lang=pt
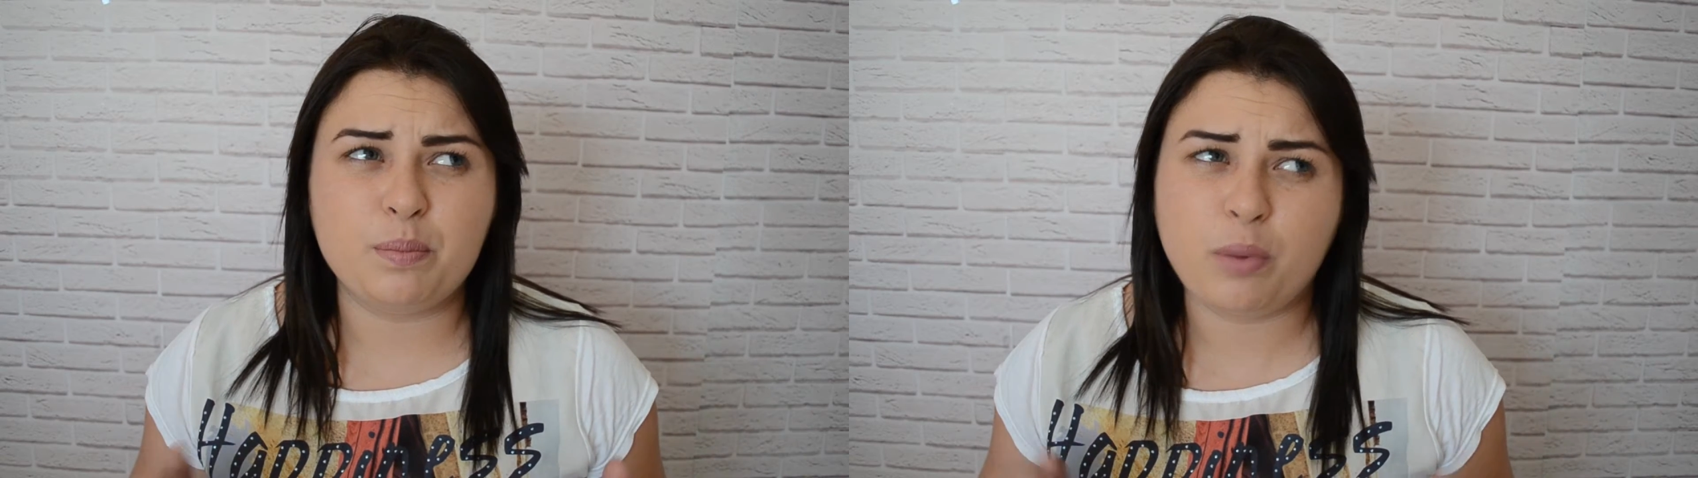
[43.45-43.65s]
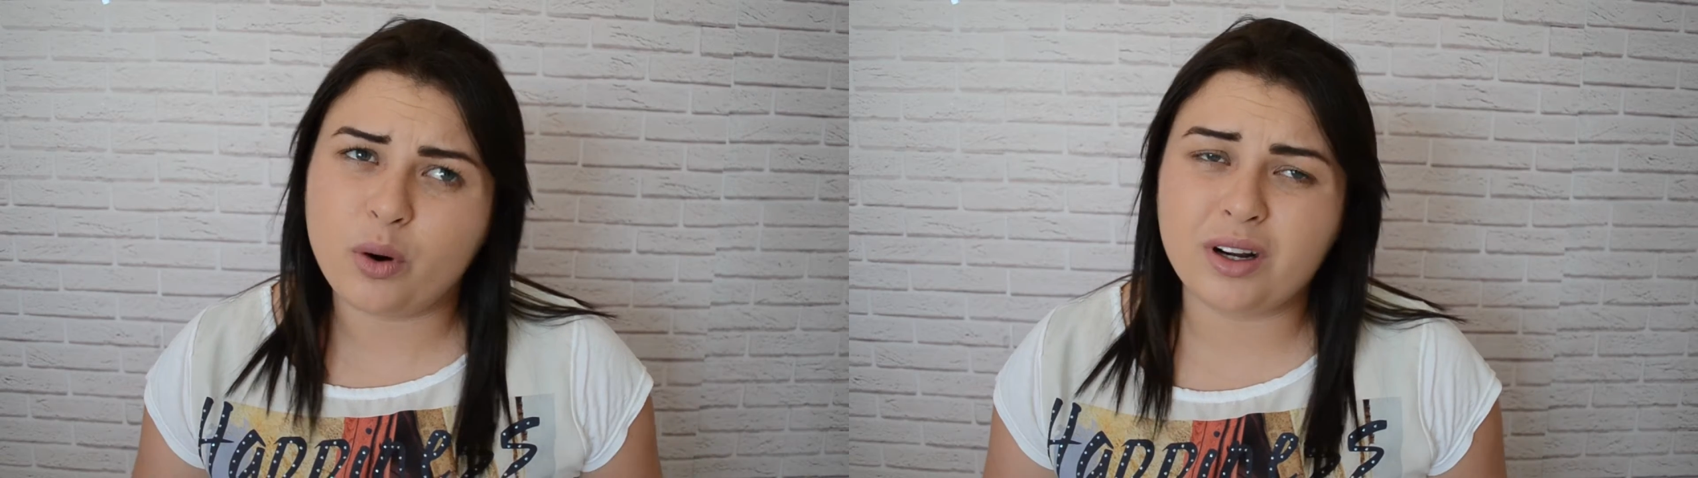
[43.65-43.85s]

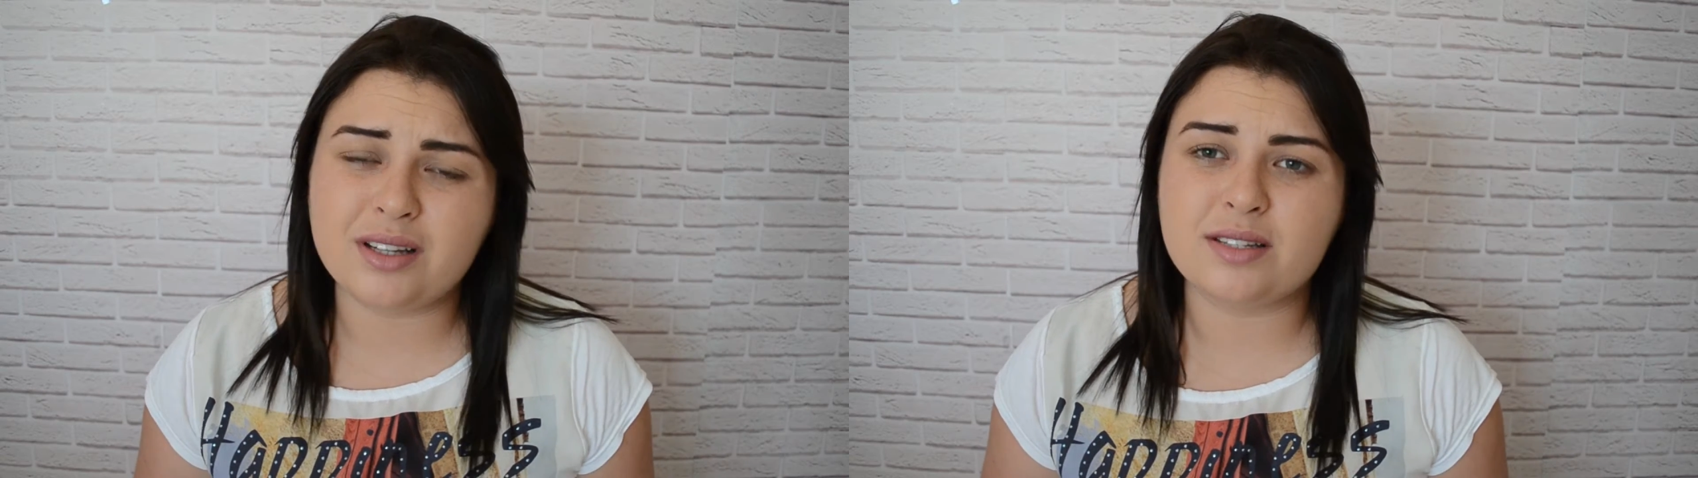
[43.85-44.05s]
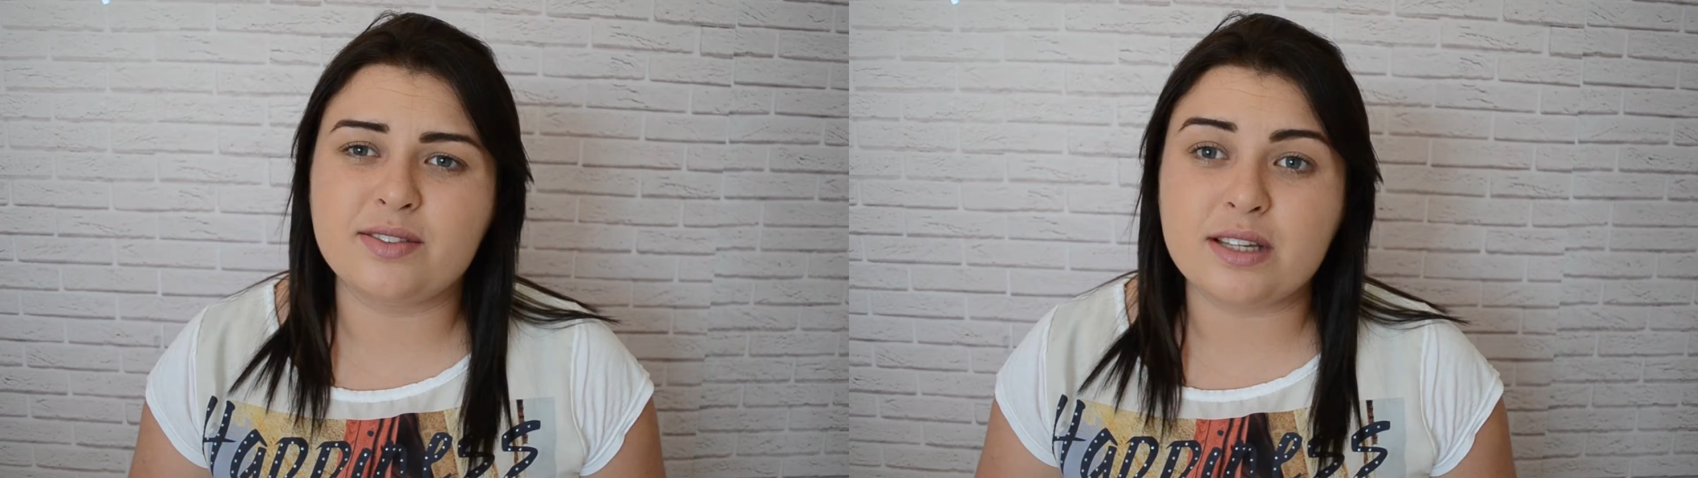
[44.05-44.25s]

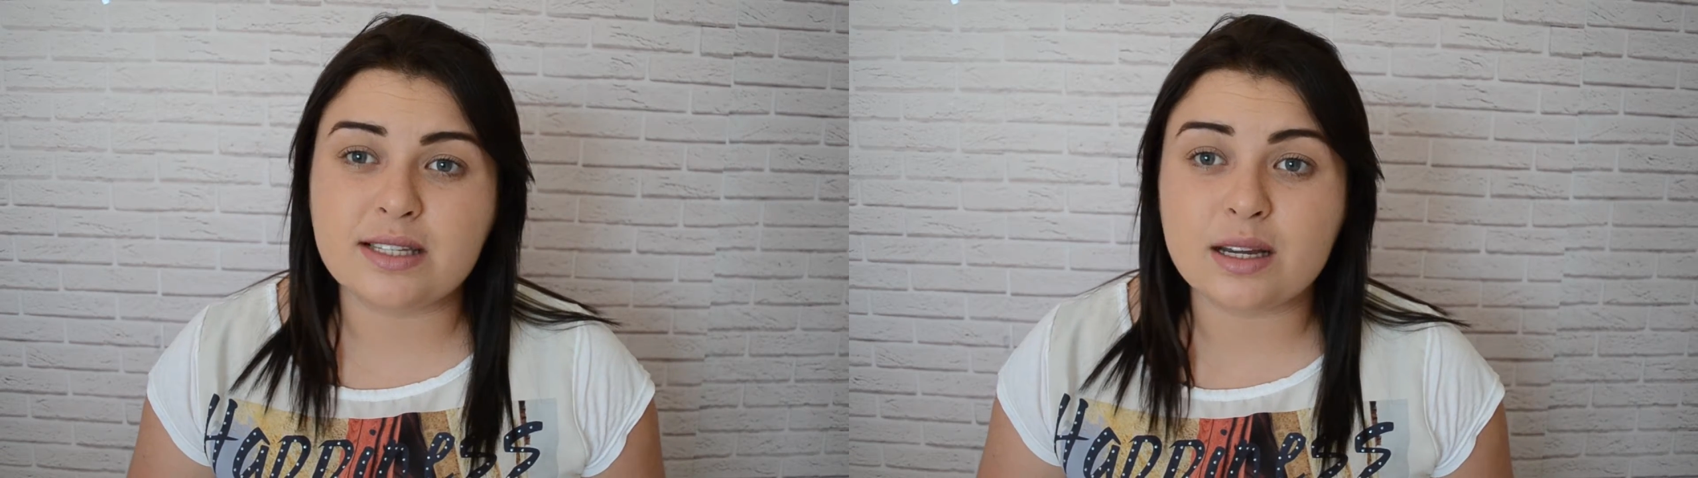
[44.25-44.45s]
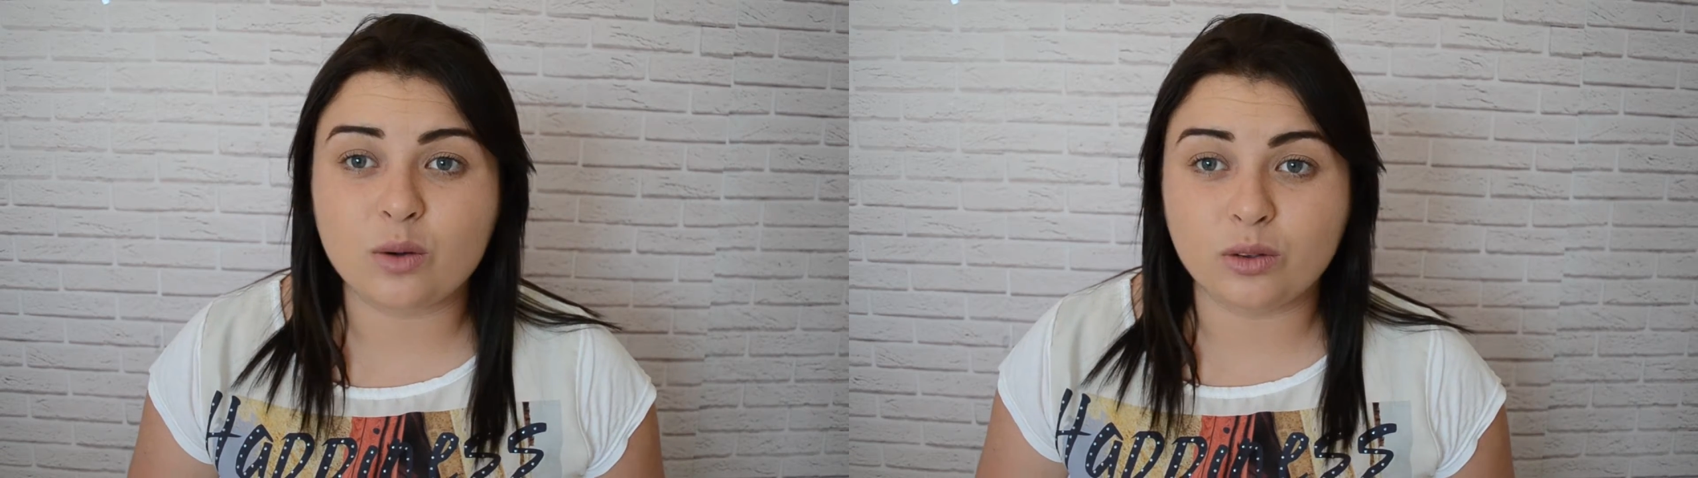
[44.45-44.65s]
poucas vezes
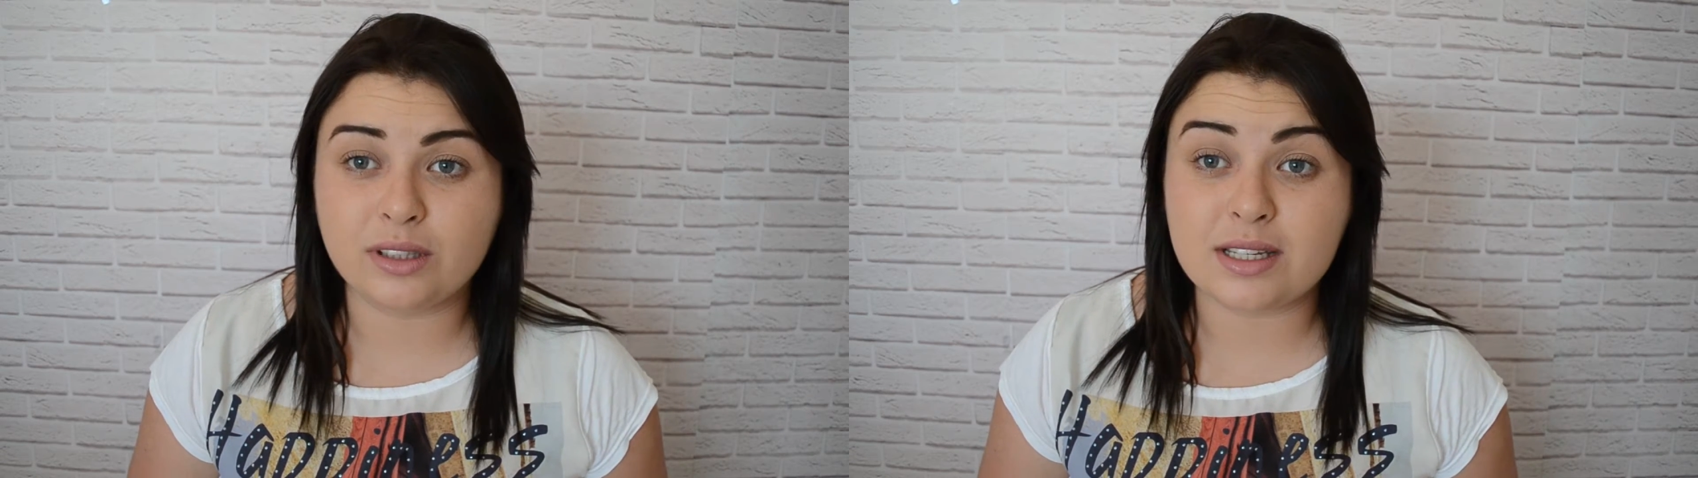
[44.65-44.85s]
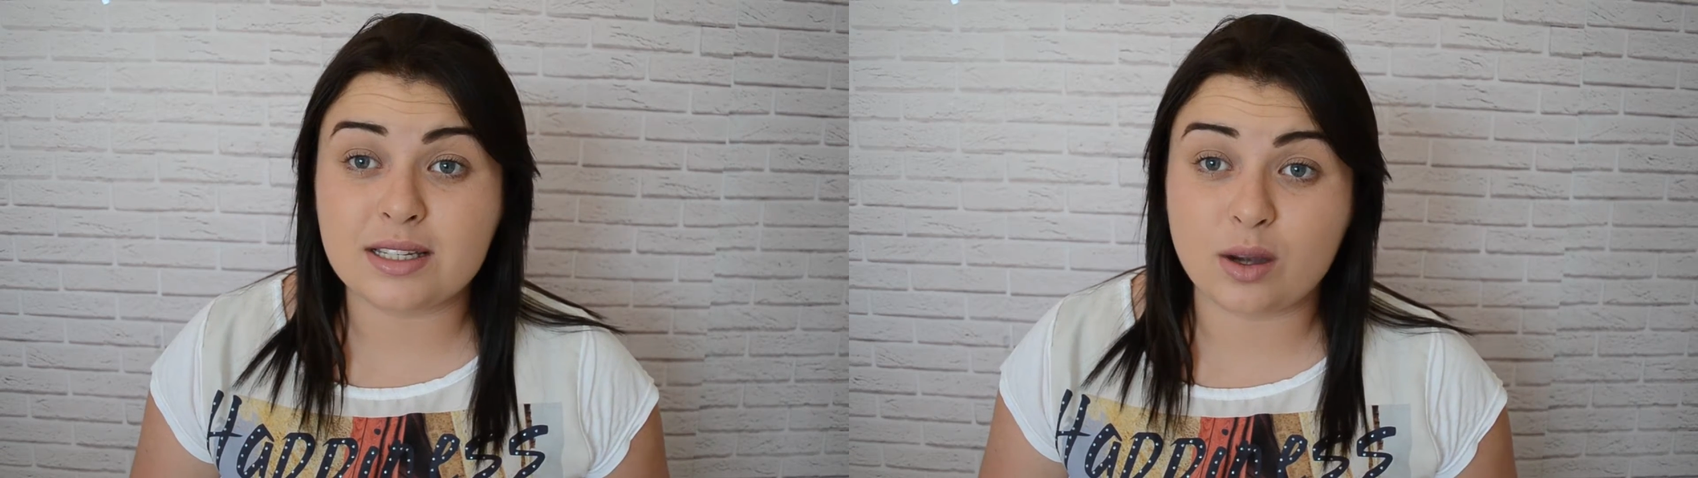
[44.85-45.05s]

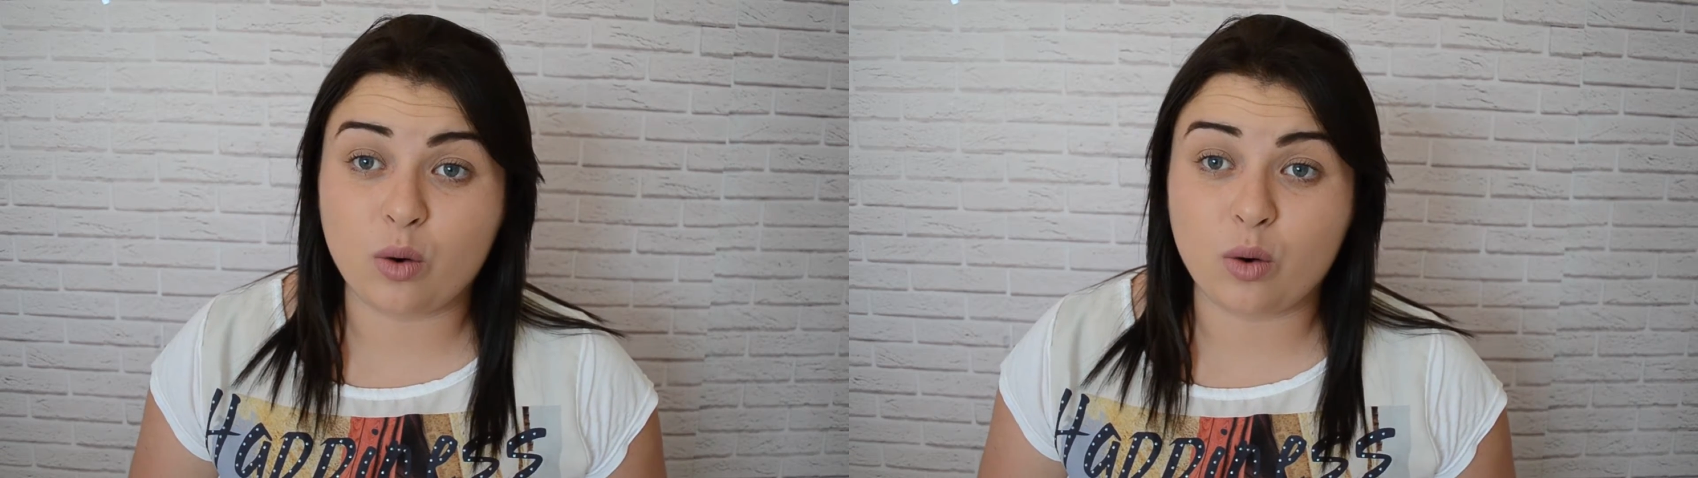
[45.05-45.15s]
aconteceu